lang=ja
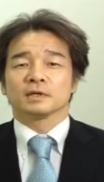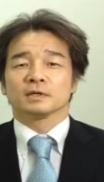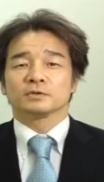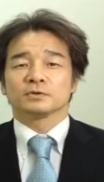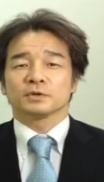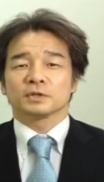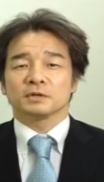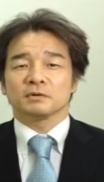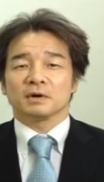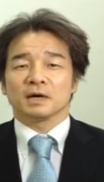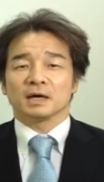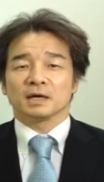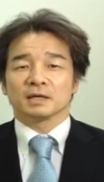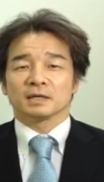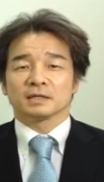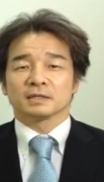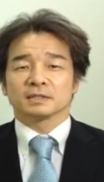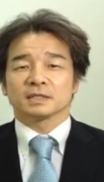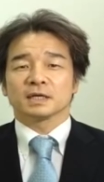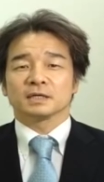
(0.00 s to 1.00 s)
それで
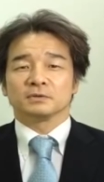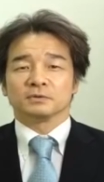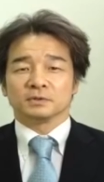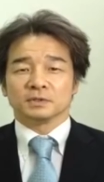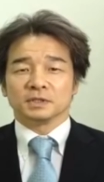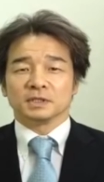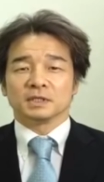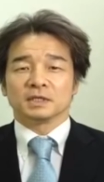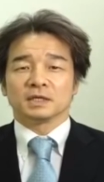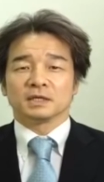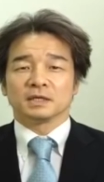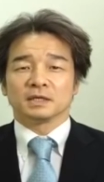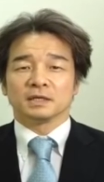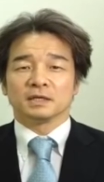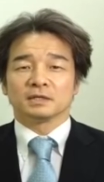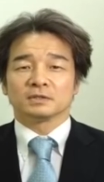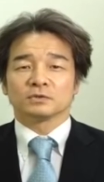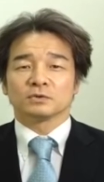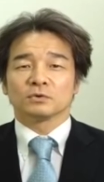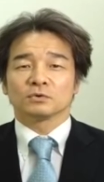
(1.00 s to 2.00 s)
は最後に
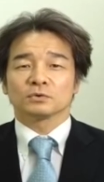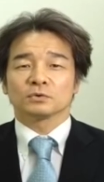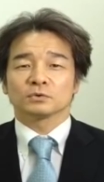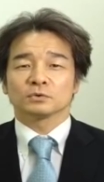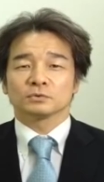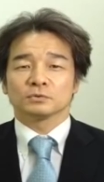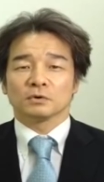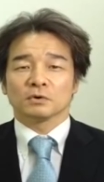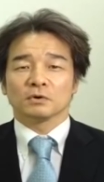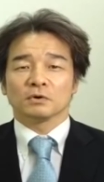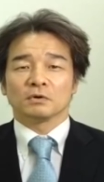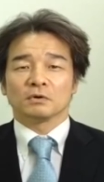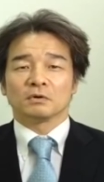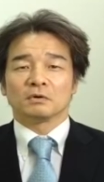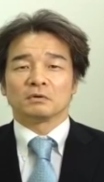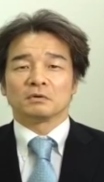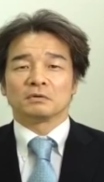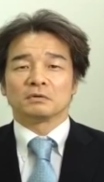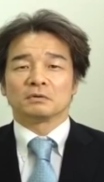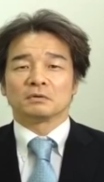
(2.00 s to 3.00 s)
その曲
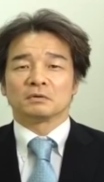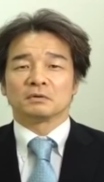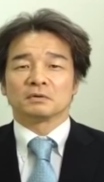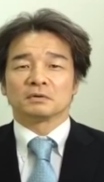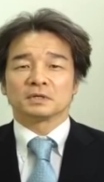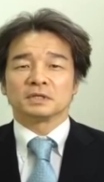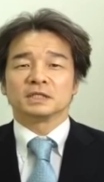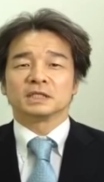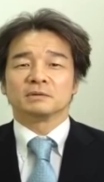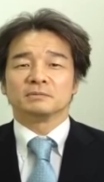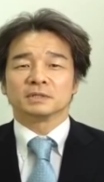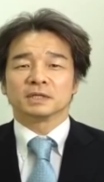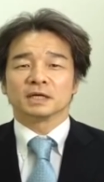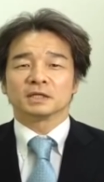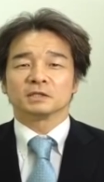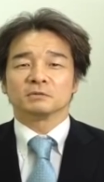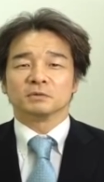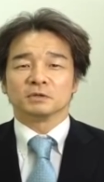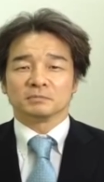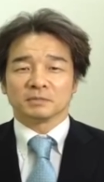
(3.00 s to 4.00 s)
を聴いてみた
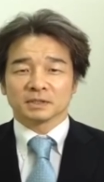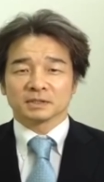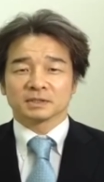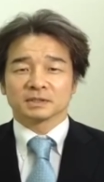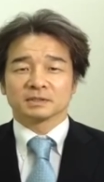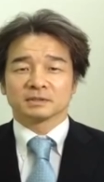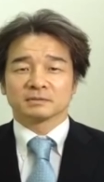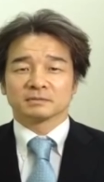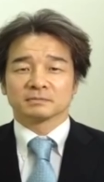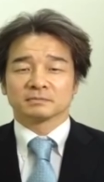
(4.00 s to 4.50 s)
いと思います